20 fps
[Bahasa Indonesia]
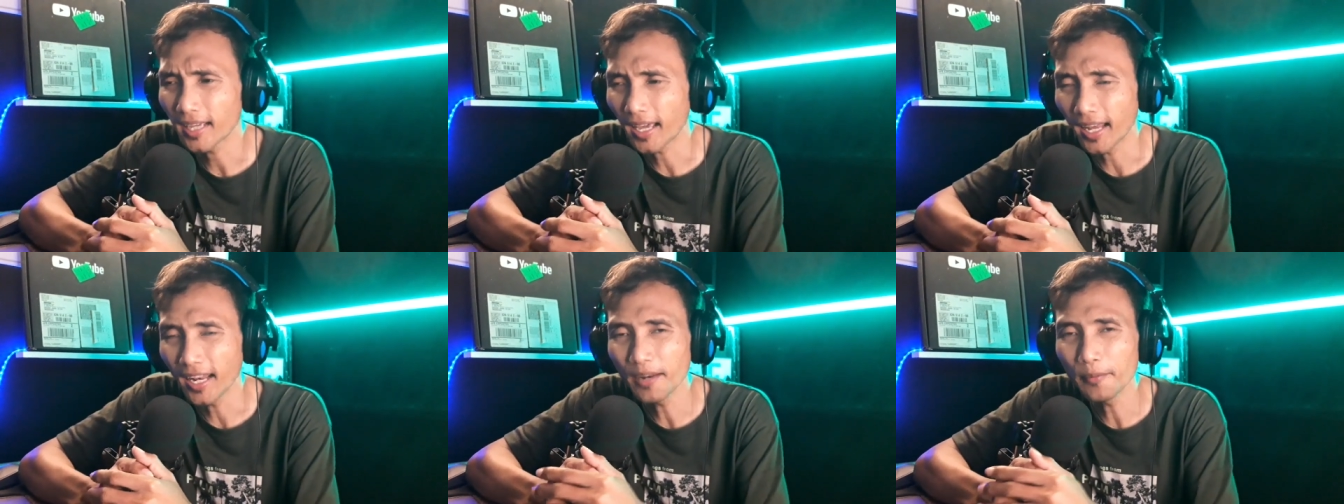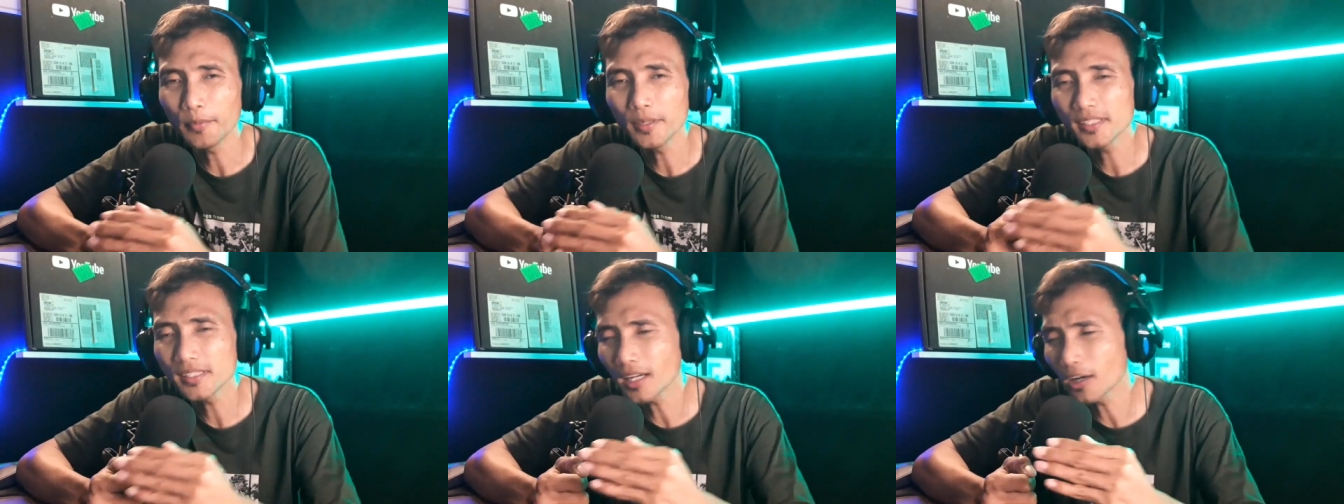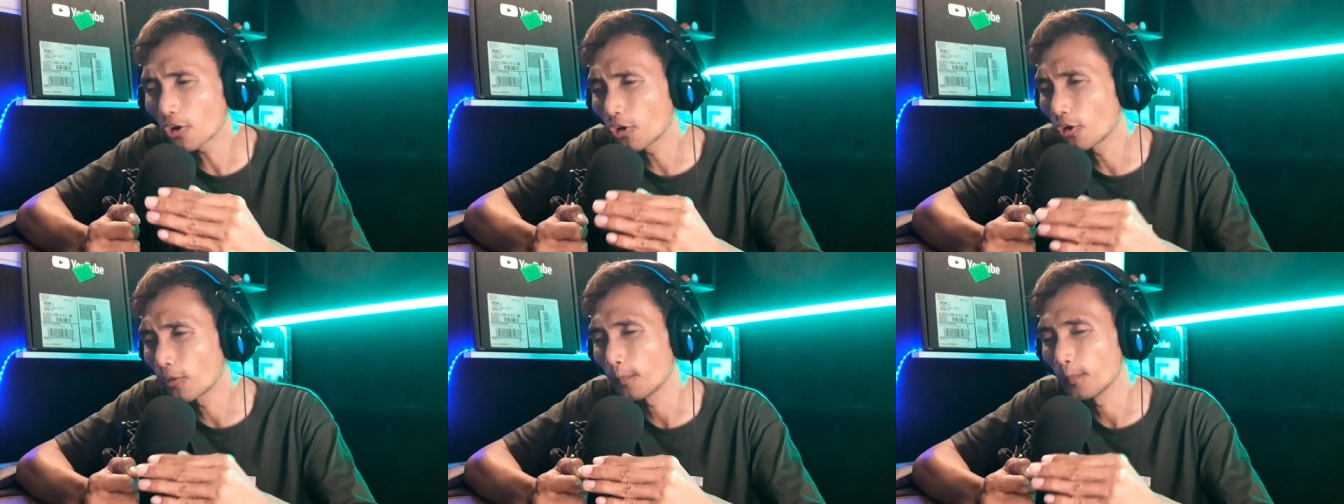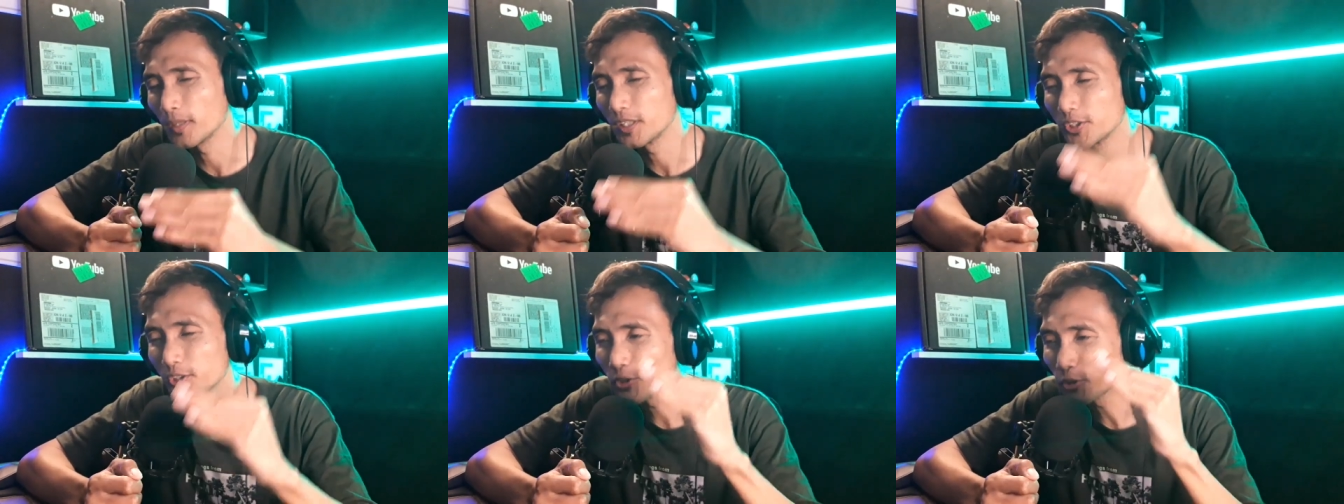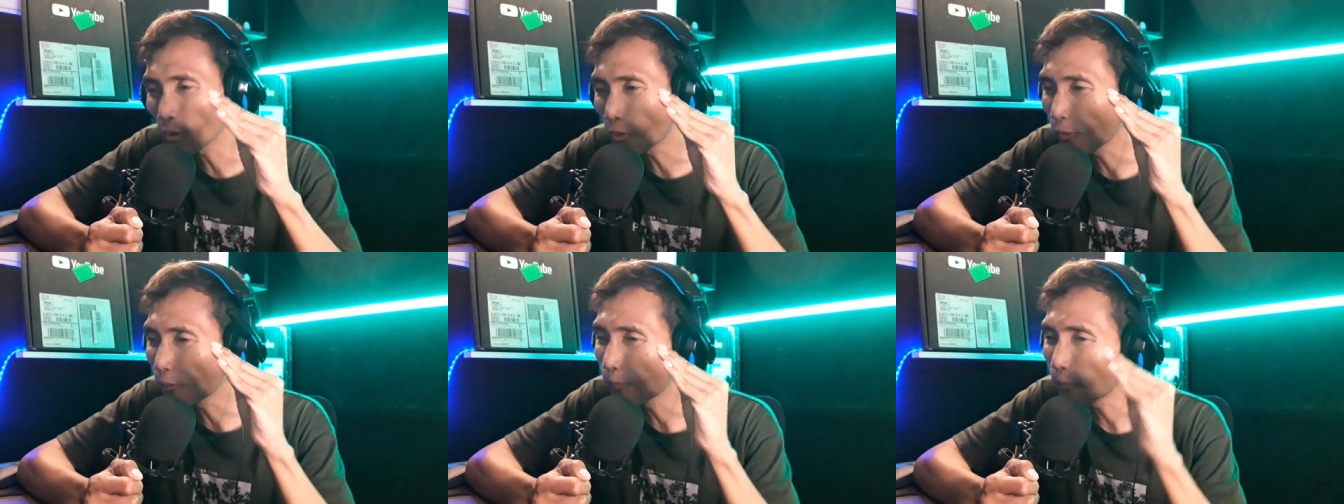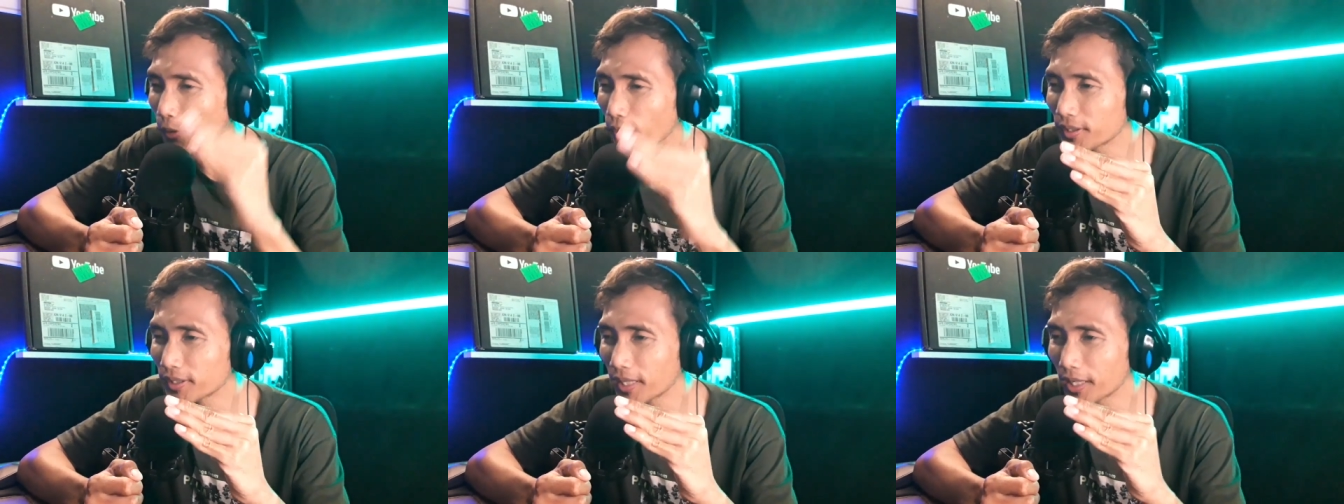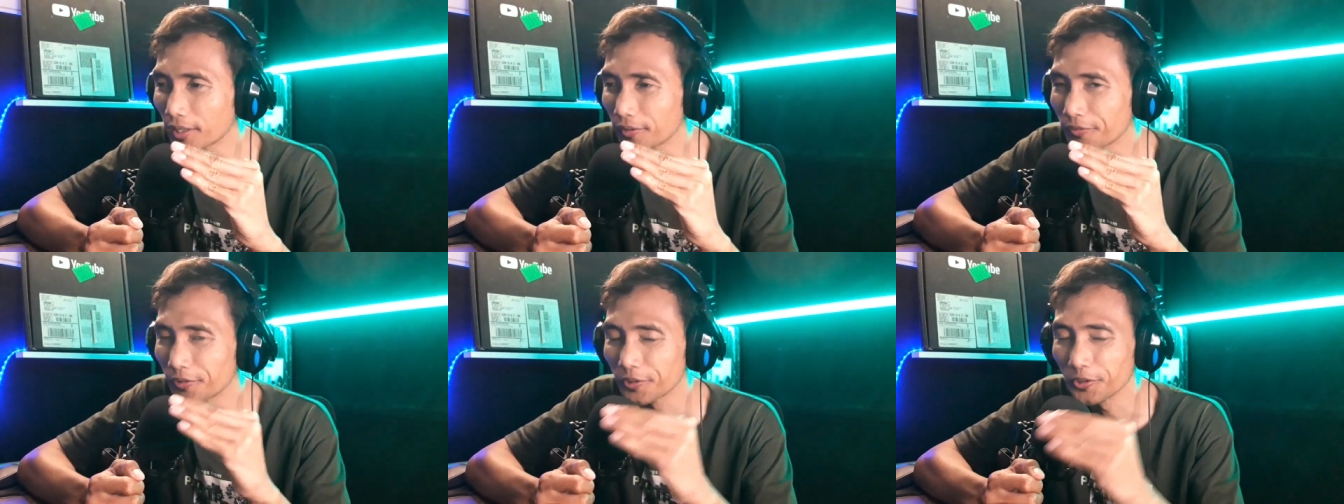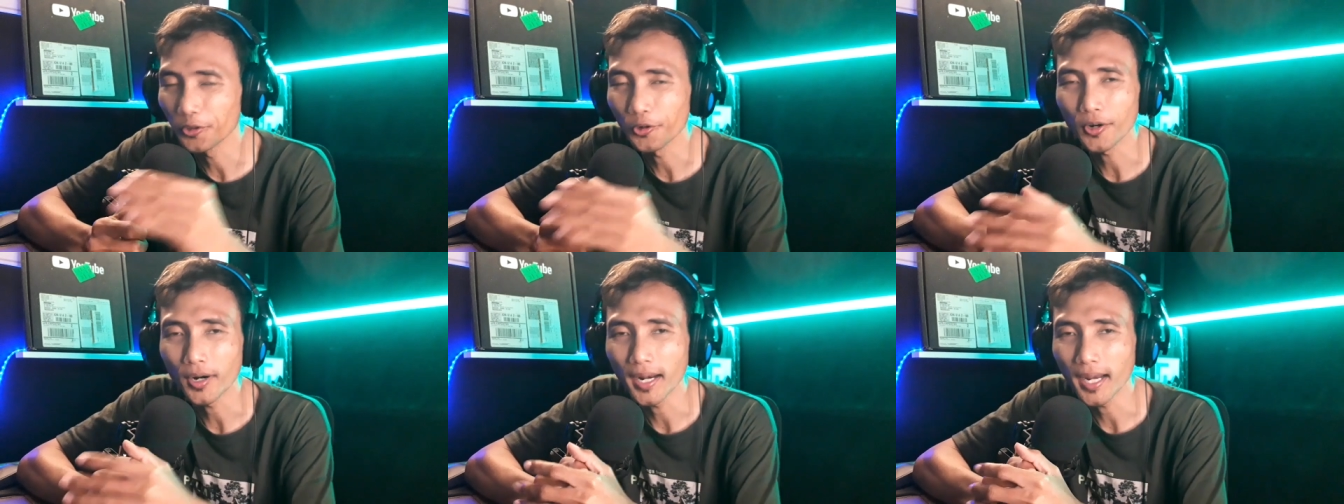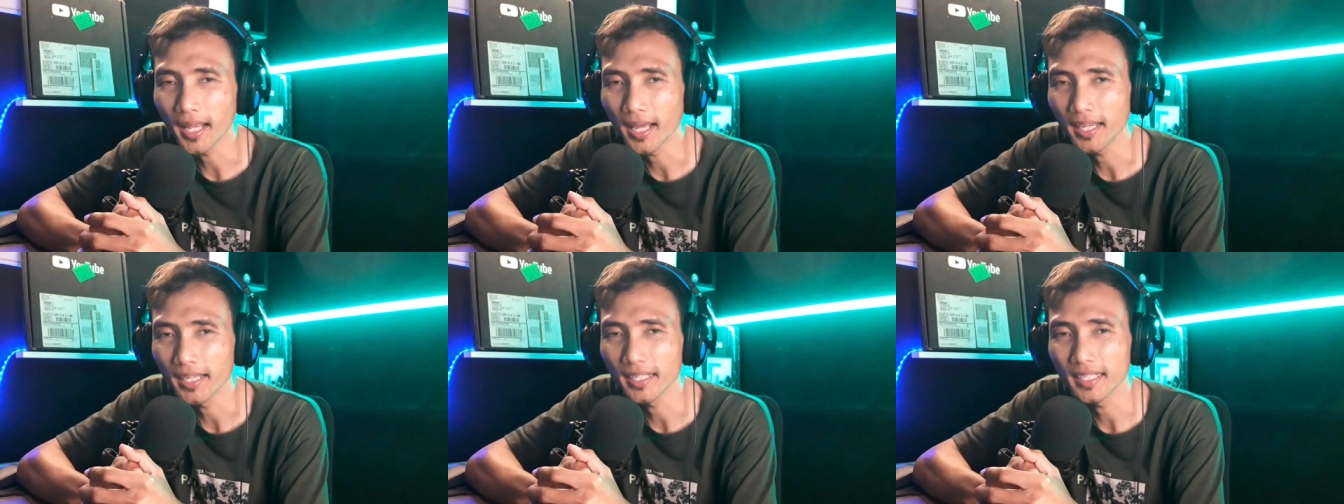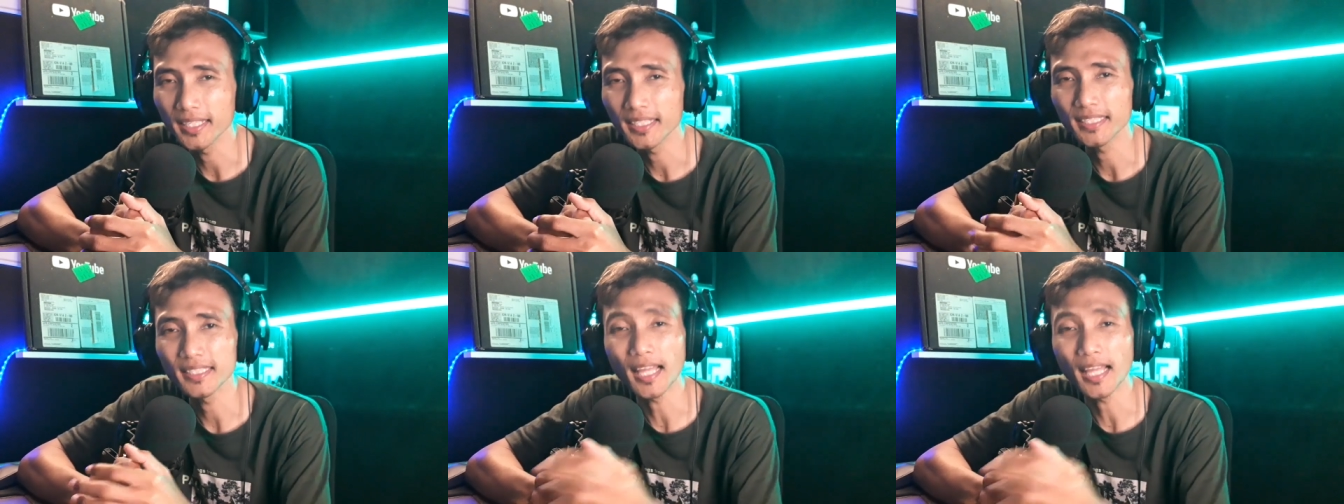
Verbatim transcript: kalian bisa kok mencomot dari video orang lain.